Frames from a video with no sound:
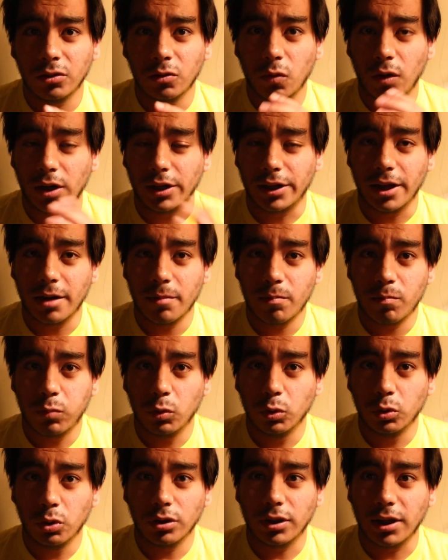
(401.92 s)
Cualquier
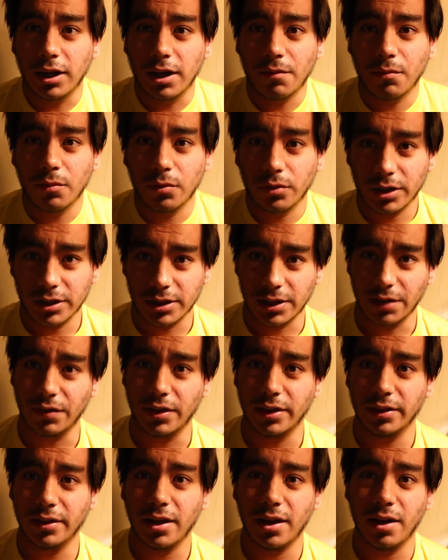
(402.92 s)
puto teléfono que se
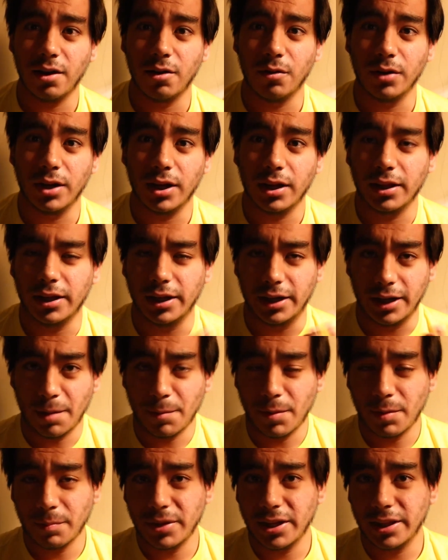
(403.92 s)
venda ahora de
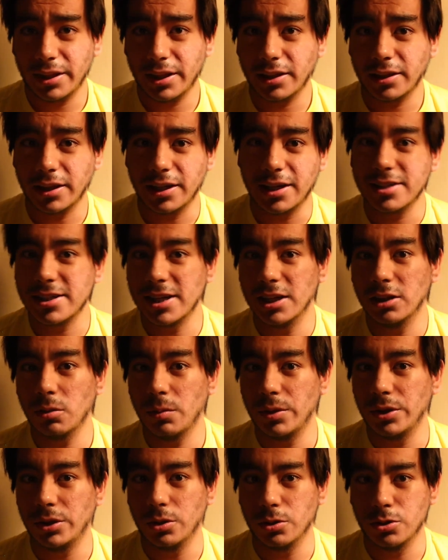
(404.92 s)
gama media tiene
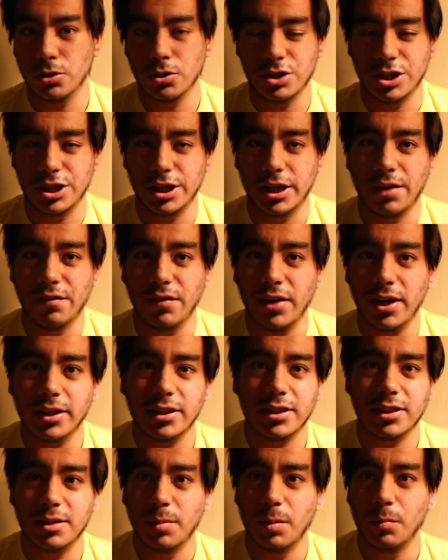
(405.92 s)
128
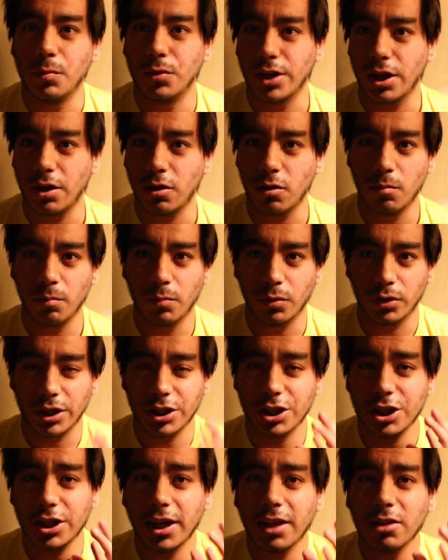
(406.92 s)
GB de memoria ROM.
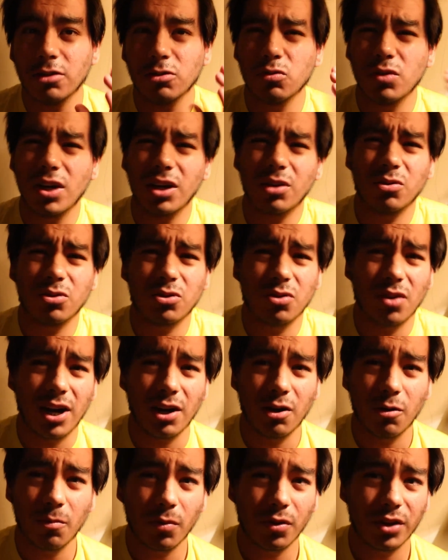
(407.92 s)
Porque chingados una
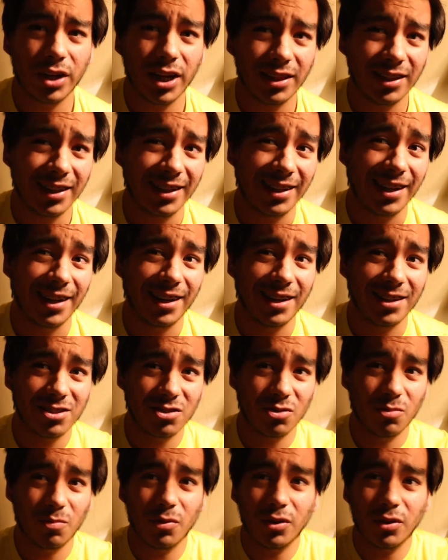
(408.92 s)
consola no podría tener eso?